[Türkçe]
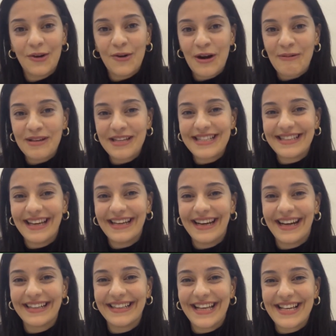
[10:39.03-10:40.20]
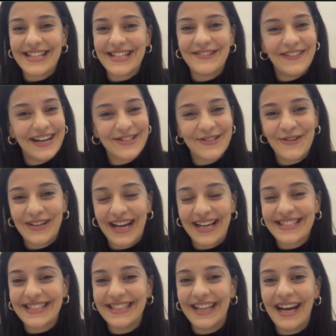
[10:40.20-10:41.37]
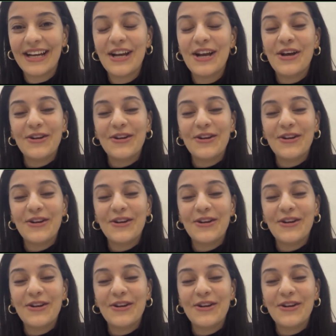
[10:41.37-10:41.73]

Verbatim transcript: Öğrenmek isteyen arkadaşlarım varsa öğrensinler.